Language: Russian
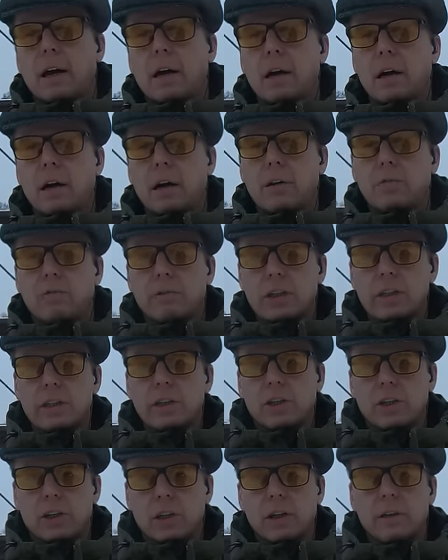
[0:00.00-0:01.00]
а, вот
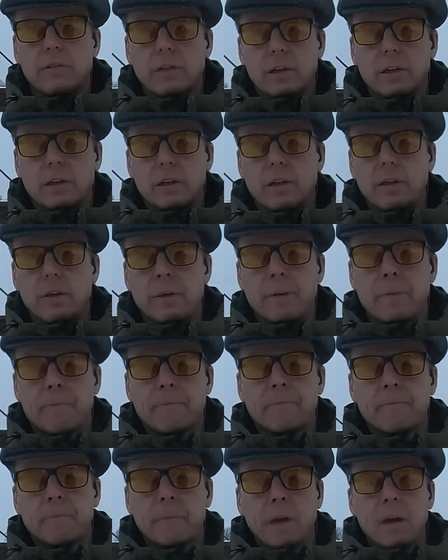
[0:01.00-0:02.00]
этот человек,
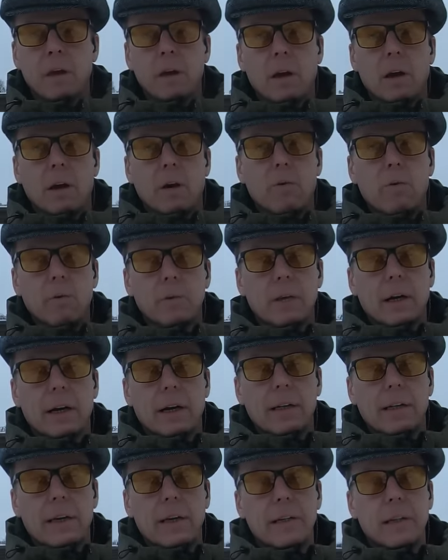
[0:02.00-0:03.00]
он
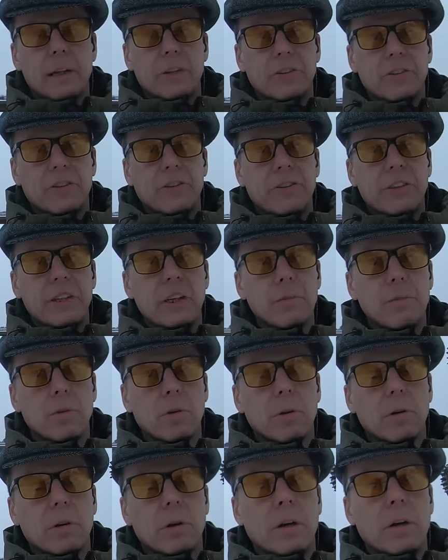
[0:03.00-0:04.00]
охранял
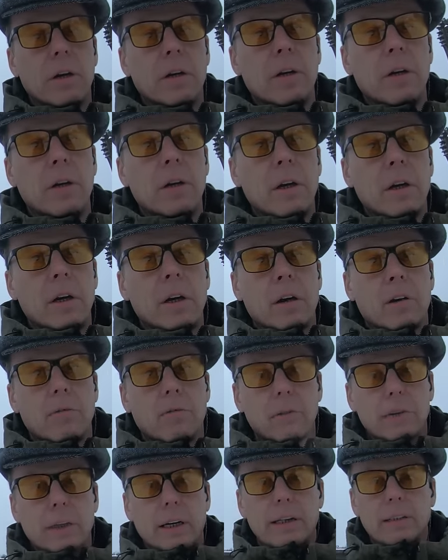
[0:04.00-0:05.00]
систему
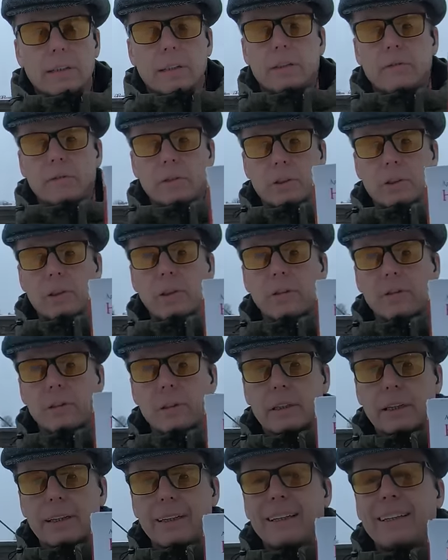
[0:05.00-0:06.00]
вот от этого
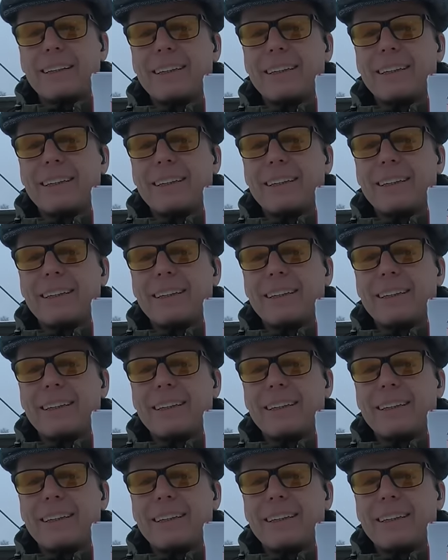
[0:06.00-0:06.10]
человека,